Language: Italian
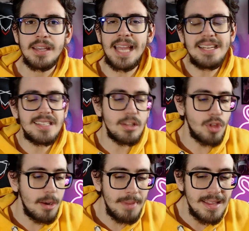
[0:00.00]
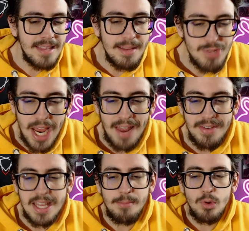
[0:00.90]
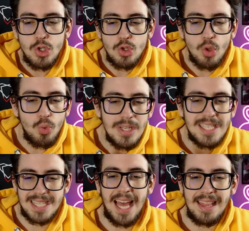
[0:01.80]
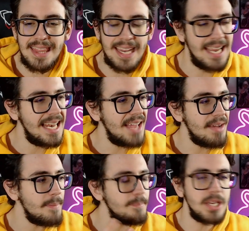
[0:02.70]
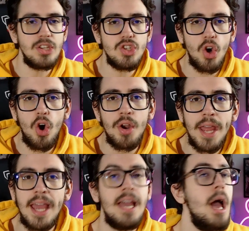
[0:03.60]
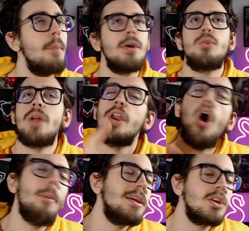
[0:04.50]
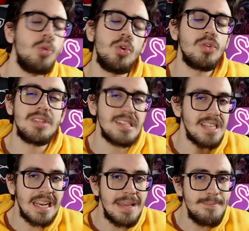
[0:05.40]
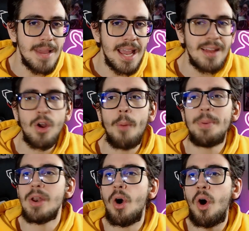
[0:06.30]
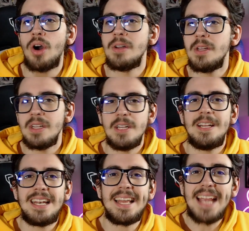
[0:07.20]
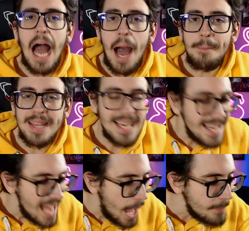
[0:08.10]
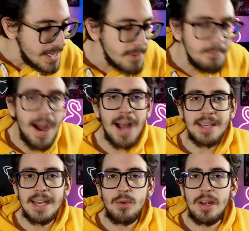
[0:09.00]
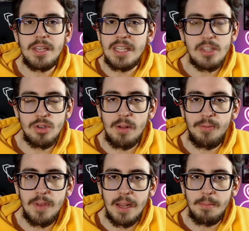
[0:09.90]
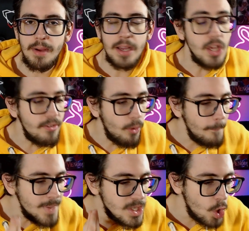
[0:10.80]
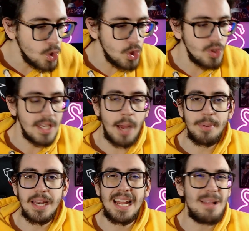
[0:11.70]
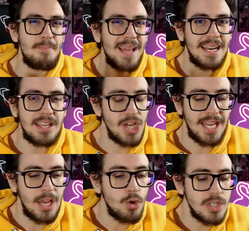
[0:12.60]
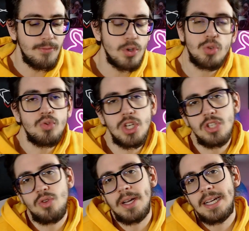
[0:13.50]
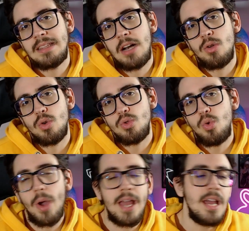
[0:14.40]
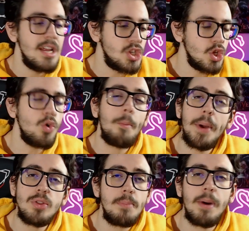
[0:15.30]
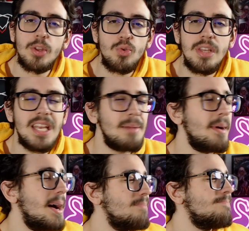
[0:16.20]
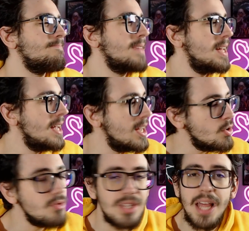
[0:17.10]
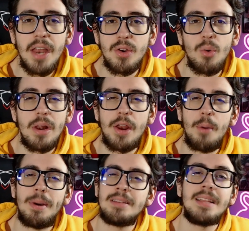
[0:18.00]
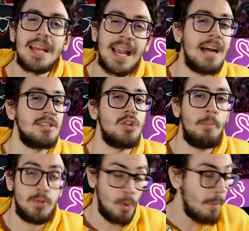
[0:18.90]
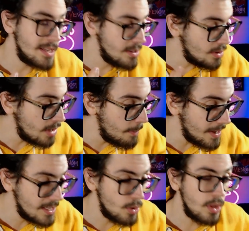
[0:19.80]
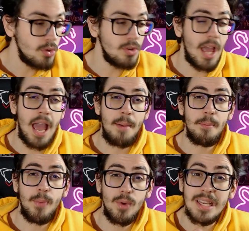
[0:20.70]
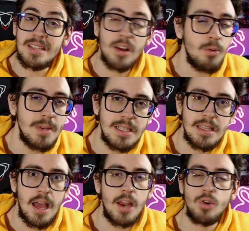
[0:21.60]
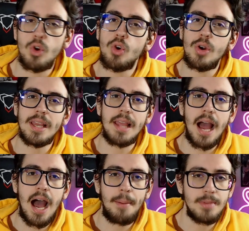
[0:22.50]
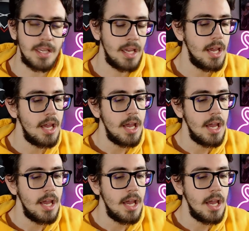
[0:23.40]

Cassie totalmente, cioè la vediamo giusto un istante che lei va in prigione per una roba di cui non si sa nemmeno, però legami, legami che mancano all'inizio del film. Io avevo bisogno di capire il perché, cioè che cosa fosse successo anche tra loro due. Ci sono un paio di battutine, ma non ti danno quella roba di dire cazzo, è, passato, è passato tanto tempo, chissà come stanno i loro legami.